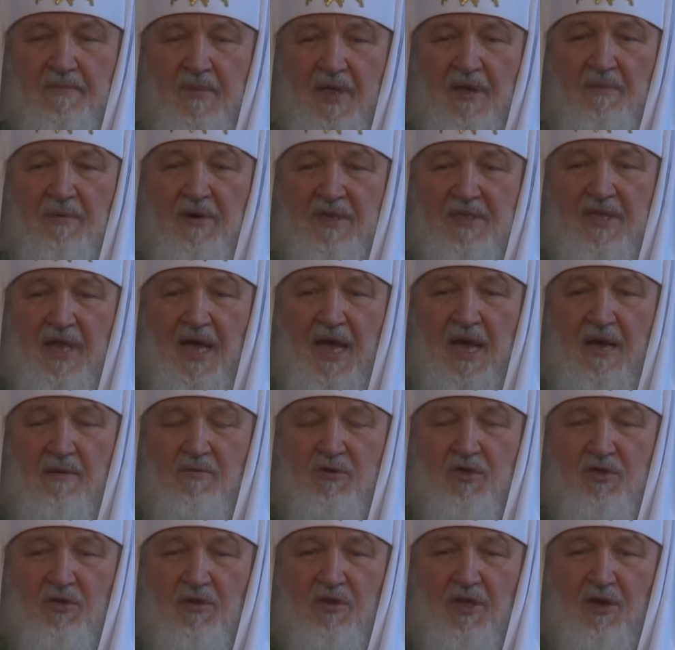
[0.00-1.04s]
И мы знаем,
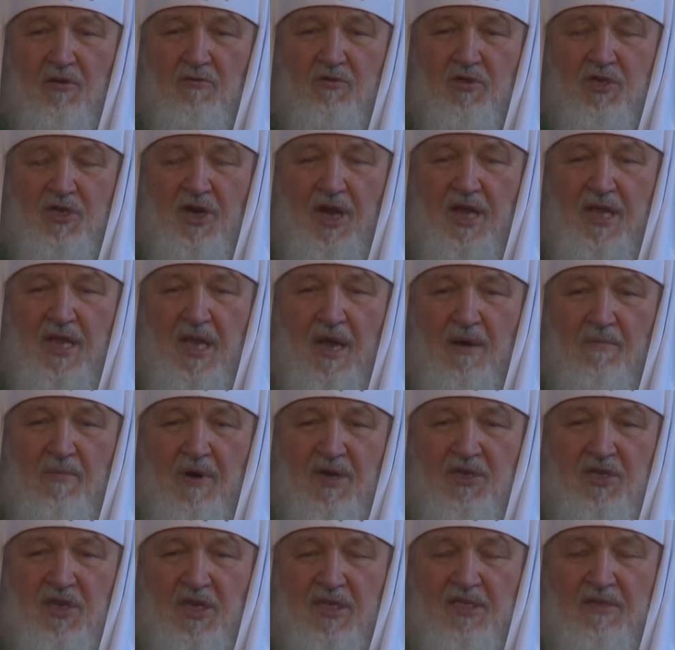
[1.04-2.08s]
что нарушение
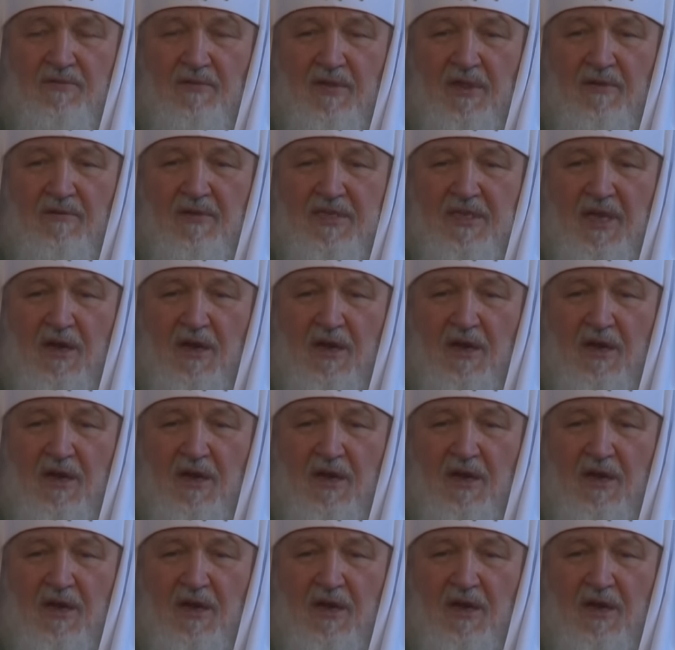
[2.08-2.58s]
божественного